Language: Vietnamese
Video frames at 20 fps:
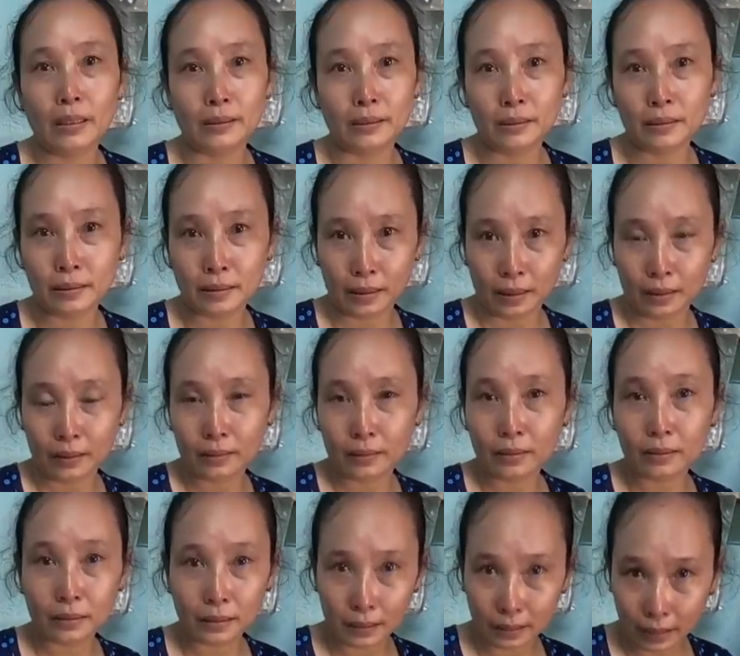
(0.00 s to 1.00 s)
là chuyến nghĩa
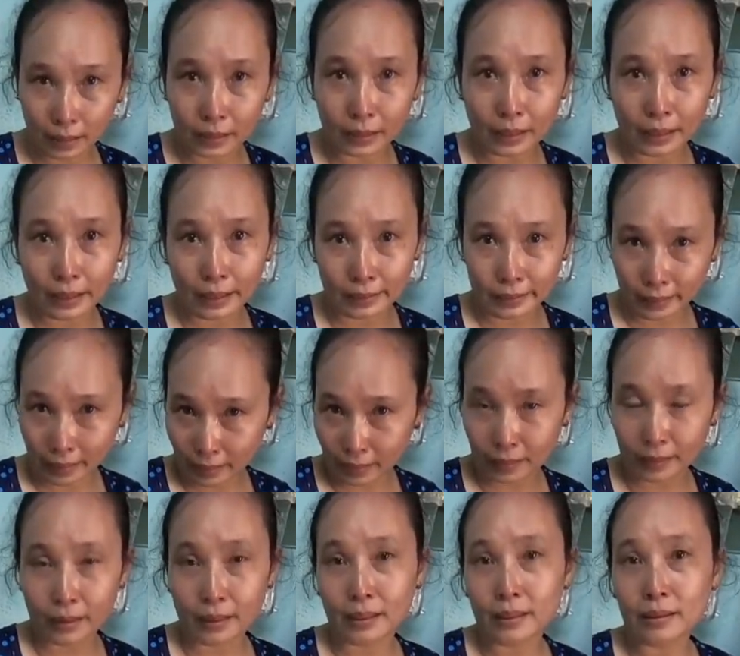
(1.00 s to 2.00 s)
chuyến đi đó là rất
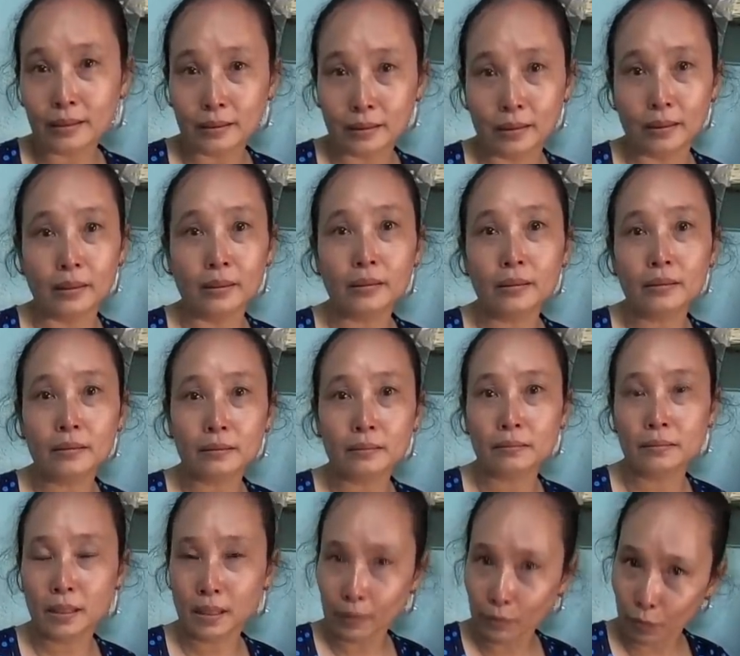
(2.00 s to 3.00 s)
là ý nghĩa,
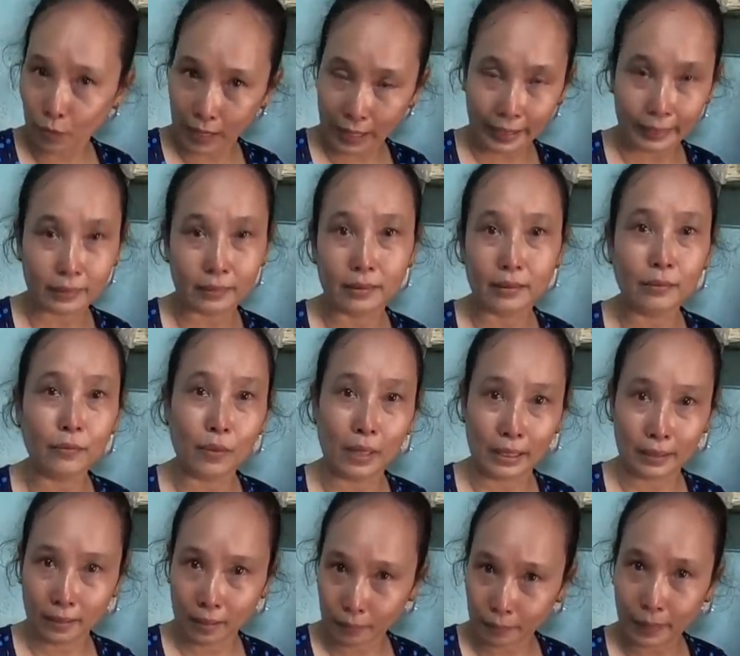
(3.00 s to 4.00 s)
nhớ hoài nhớ
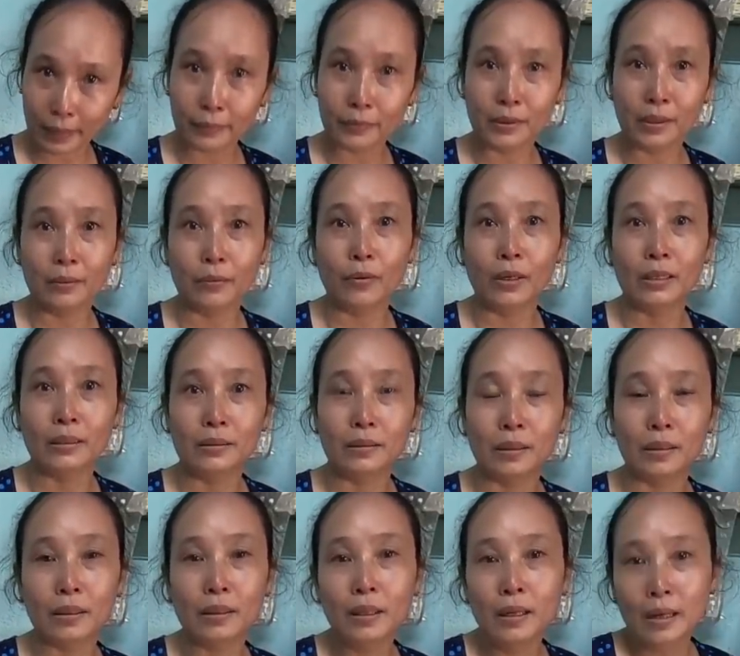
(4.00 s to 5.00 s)
hoài không bao giờ quên được.
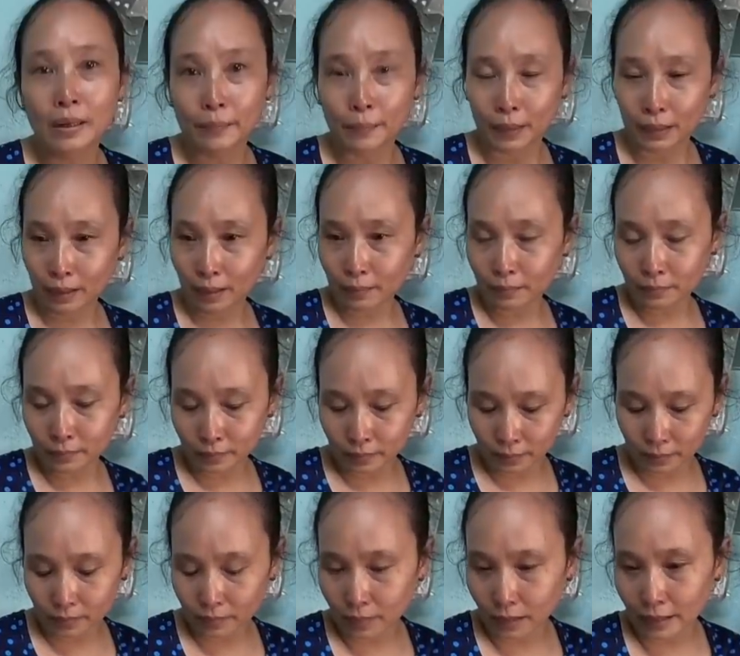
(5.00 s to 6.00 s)
ừ. Mà không
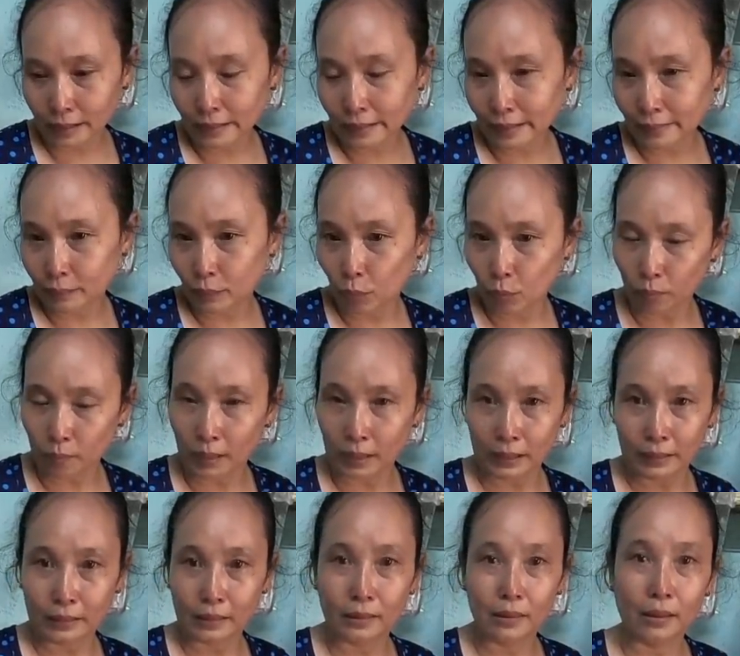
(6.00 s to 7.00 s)
chỉ là một
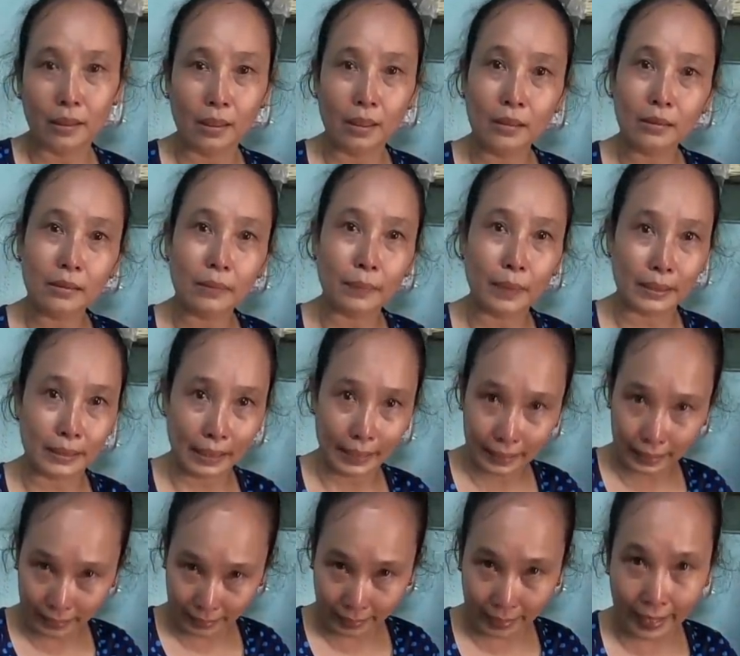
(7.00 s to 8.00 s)
mình nhớ, nhưng mà chắc
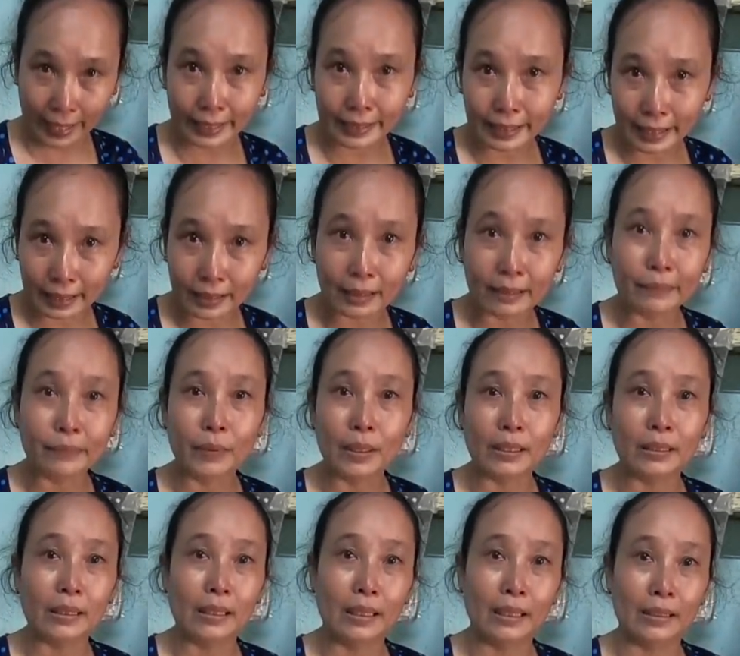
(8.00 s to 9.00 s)
cả gia đình
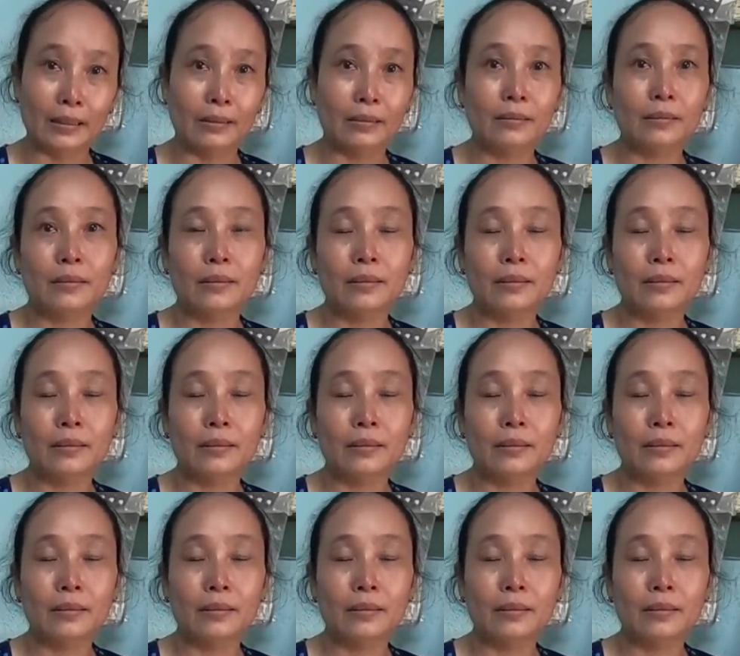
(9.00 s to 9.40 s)
mình là